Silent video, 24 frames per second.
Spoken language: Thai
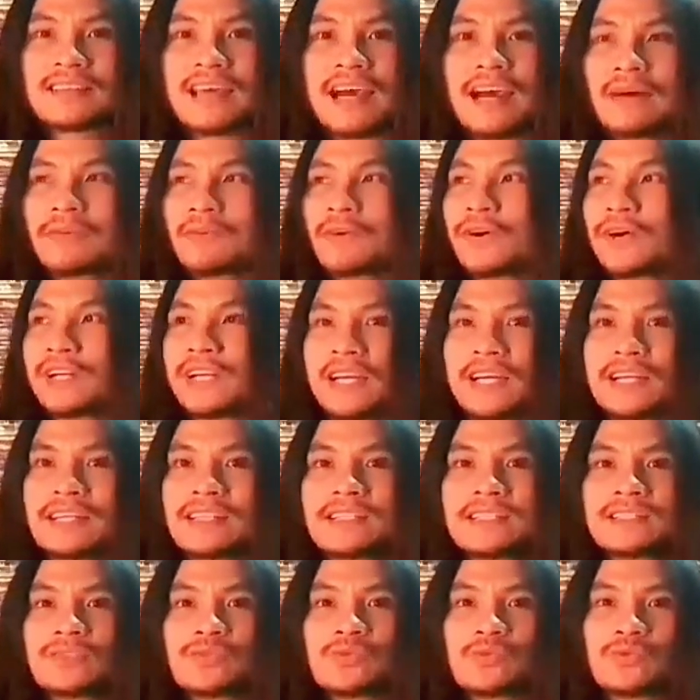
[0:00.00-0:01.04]
Star War อันไหน
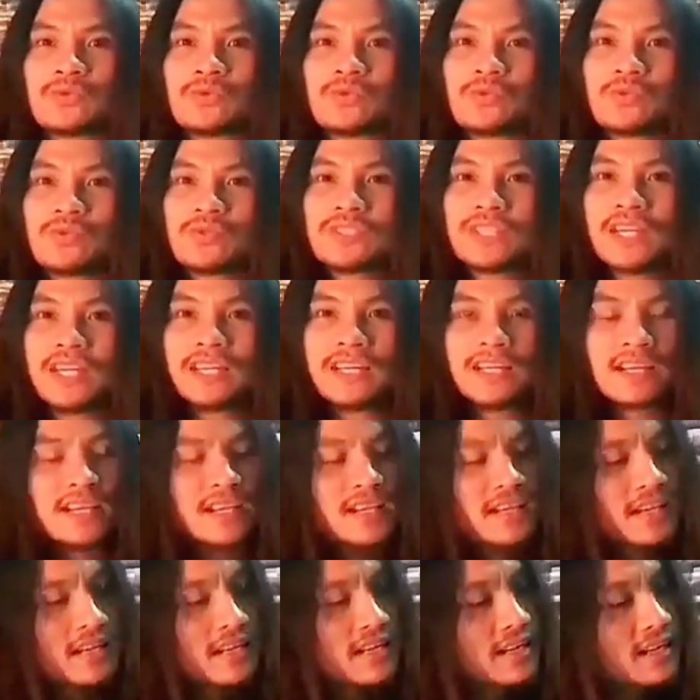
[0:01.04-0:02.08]
คือ
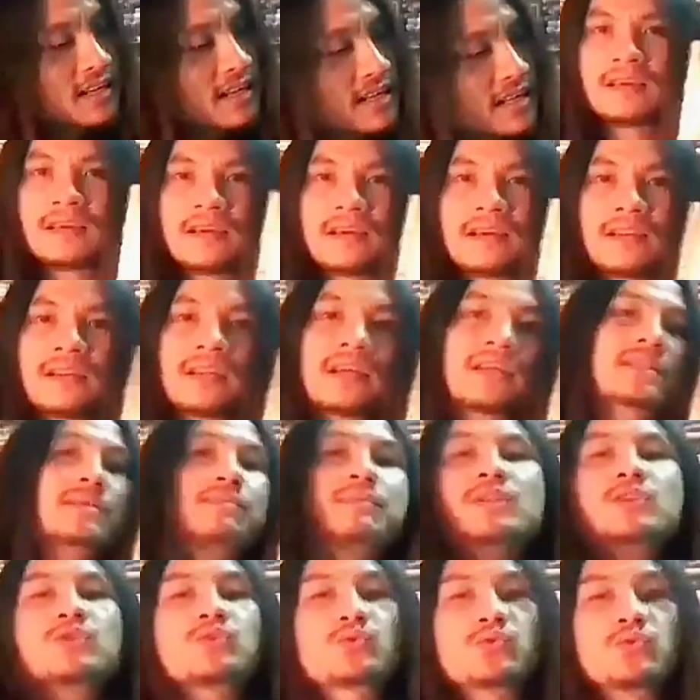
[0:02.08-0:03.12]
007 น่าจะ
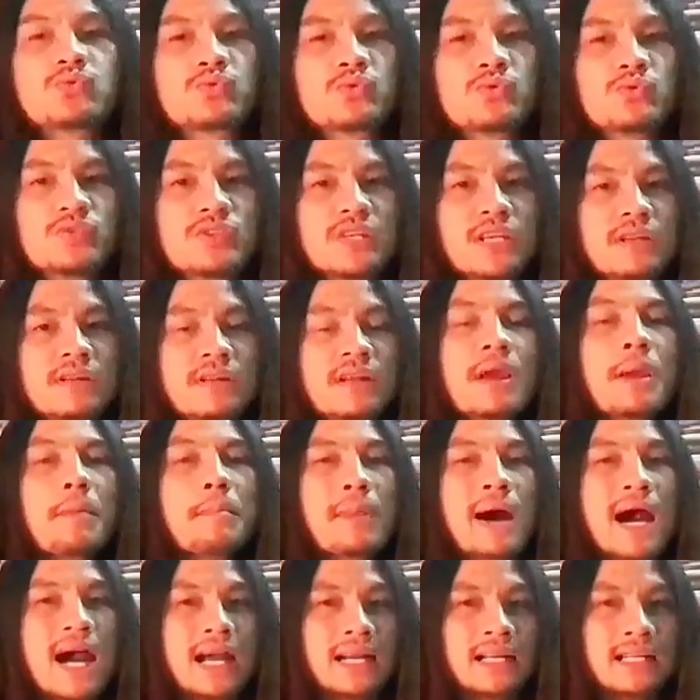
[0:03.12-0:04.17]
เป็น
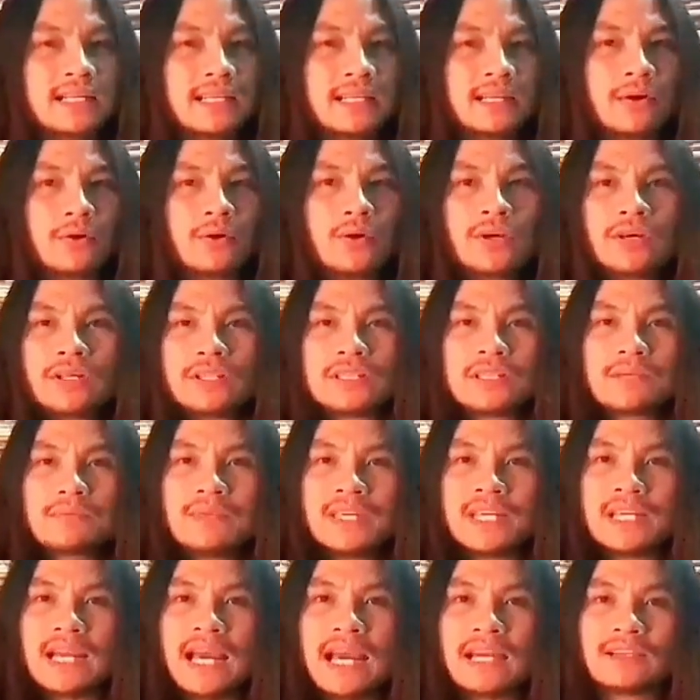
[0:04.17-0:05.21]
007 ภาคเดียวที่
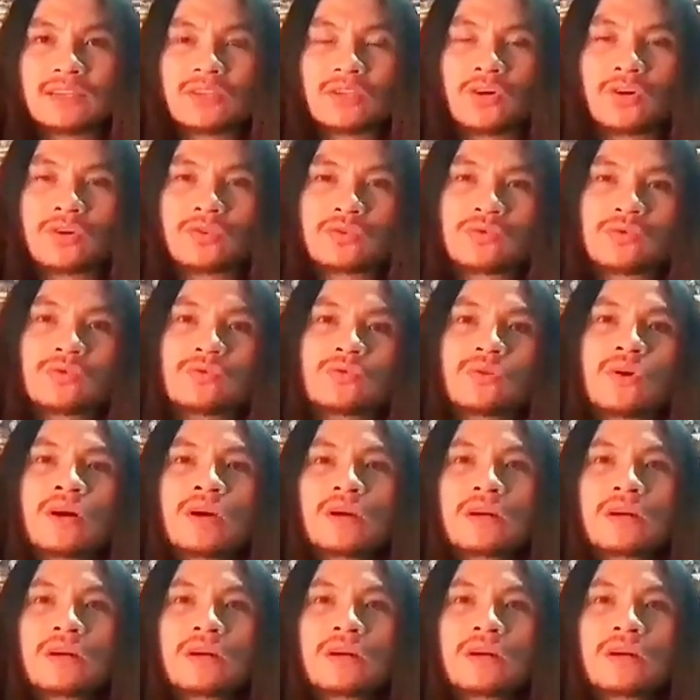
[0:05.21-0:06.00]
มีการต่อสู้